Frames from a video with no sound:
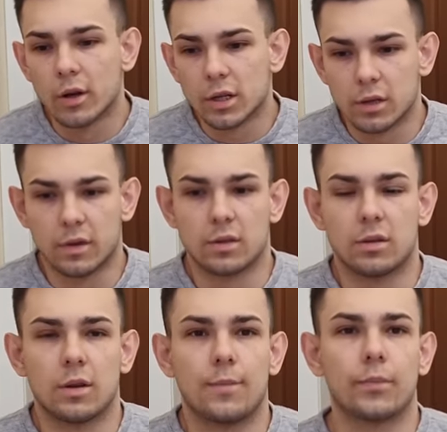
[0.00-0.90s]

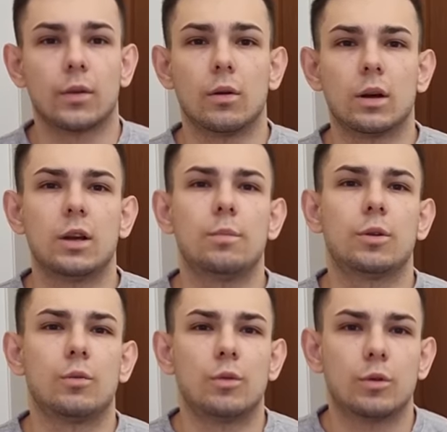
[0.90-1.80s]
Соответственно, ну а какие
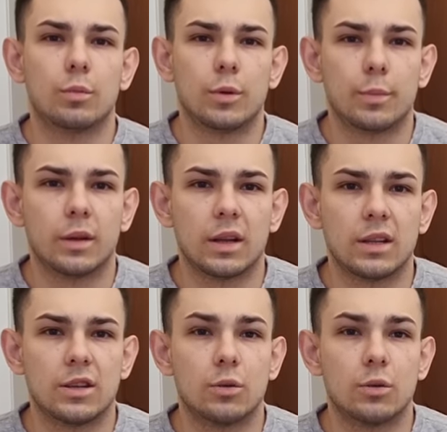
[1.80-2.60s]
потом могут быть претензии?